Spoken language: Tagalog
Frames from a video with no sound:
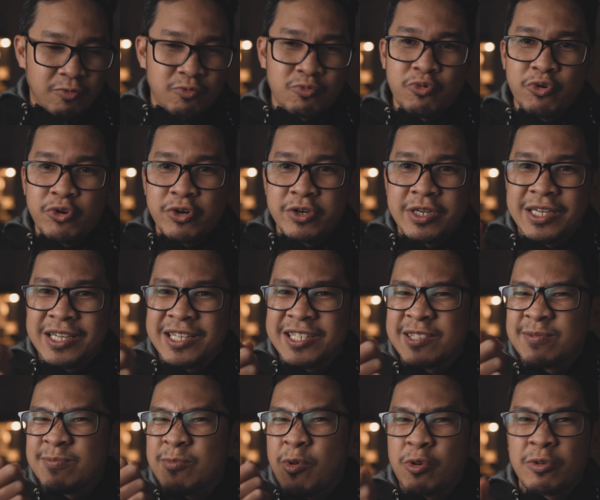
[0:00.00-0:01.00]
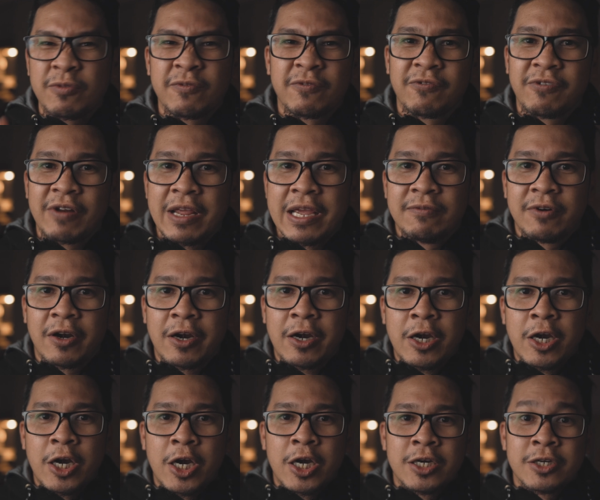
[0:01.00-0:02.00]
wood nga smoke flavor
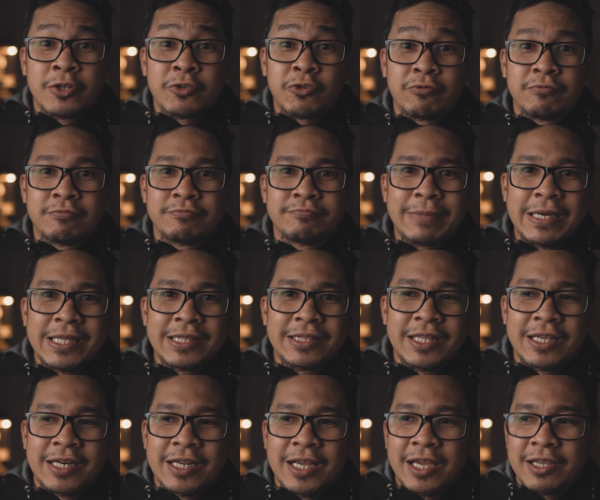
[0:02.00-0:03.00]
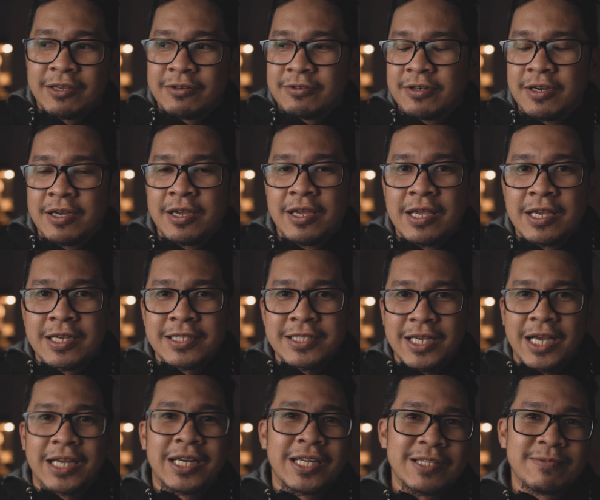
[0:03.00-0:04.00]
So, fighter kayo.
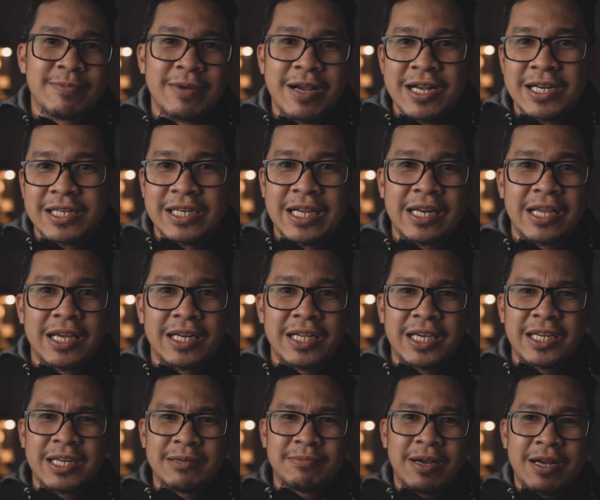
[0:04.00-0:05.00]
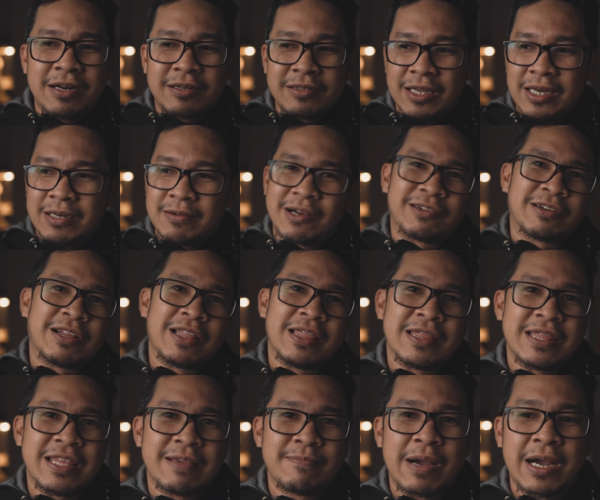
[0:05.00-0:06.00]
Sa ganat mga grill, nga ka na mga grill,
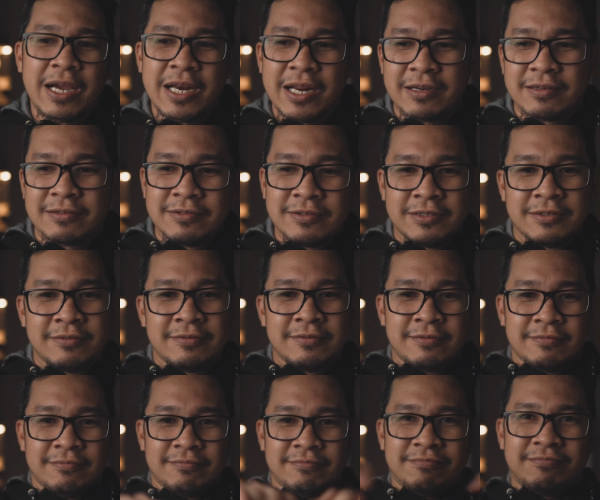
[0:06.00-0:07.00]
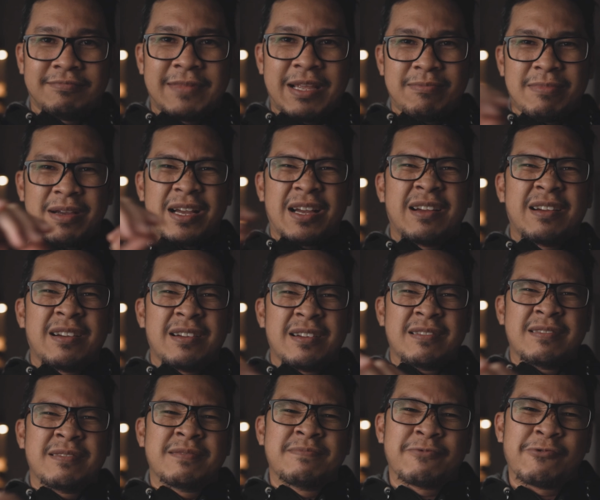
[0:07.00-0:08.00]
kakurinti, baka lang, may mga
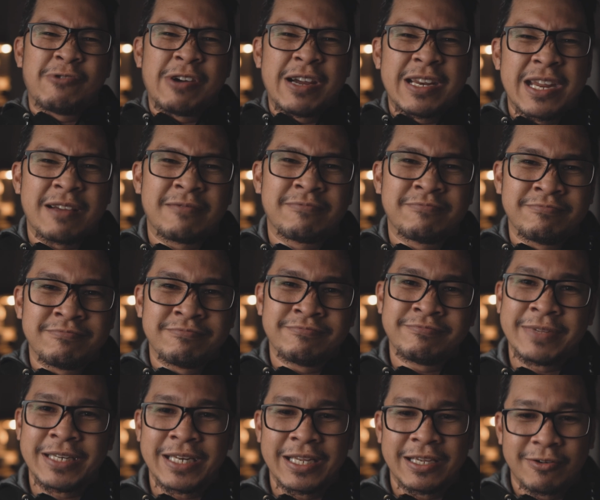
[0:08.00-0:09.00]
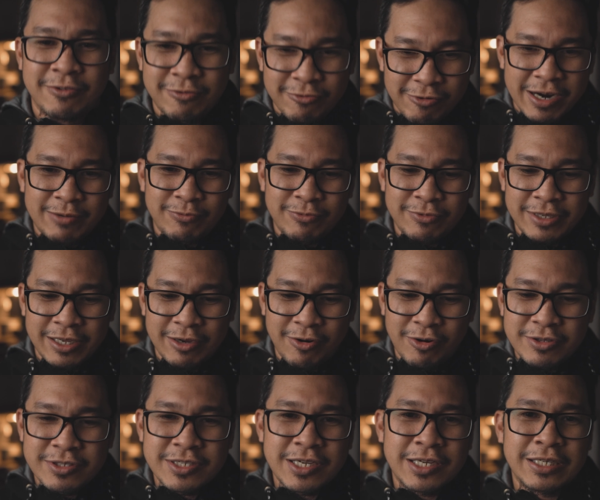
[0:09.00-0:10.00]
kuha niya. Kuhaan mo,
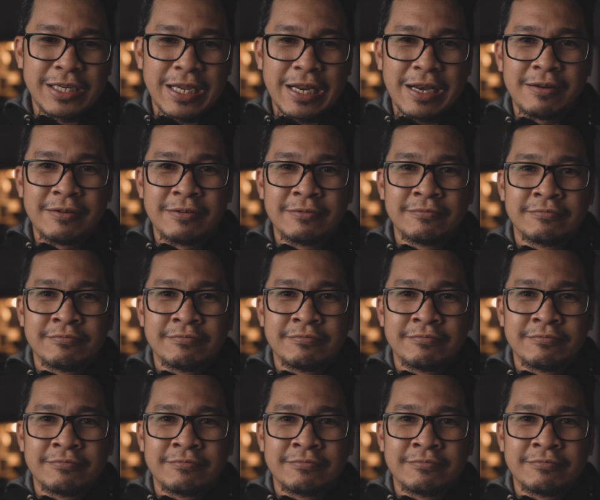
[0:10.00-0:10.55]
igon sa grill,